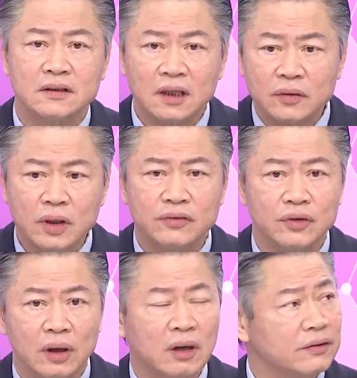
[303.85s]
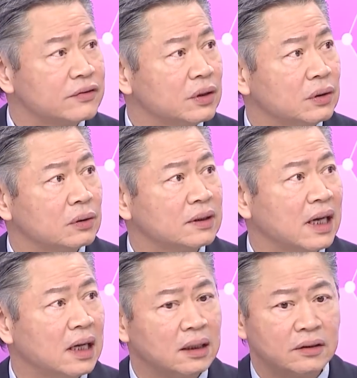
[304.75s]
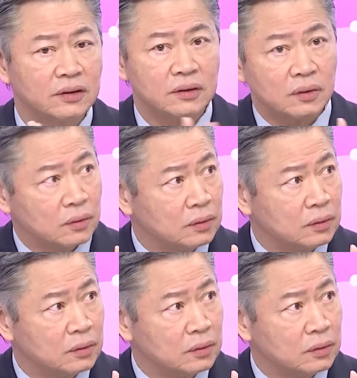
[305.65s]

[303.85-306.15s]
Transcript: 十二月九号的时候，他就